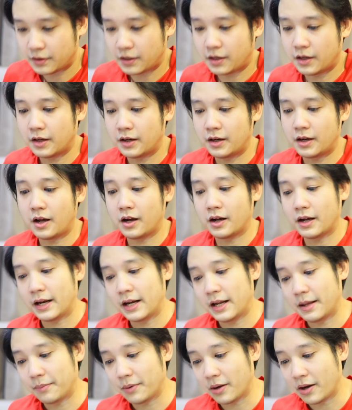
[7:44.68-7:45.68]
ก็ล็อกให้
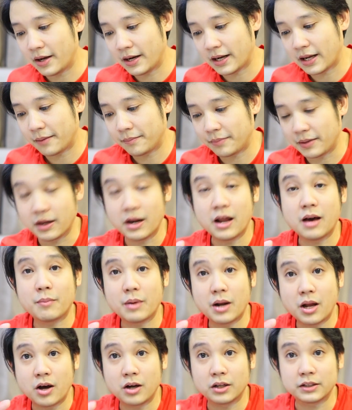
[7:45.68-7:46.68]
เรียบร้อยนะครับเดี๋ยวเรา
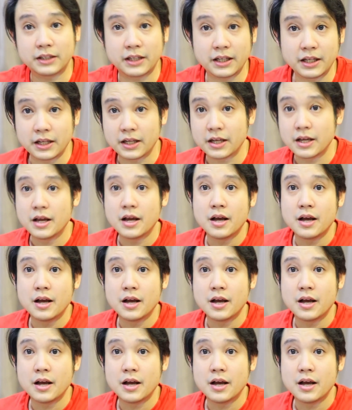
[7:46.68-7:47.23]
มาลองที่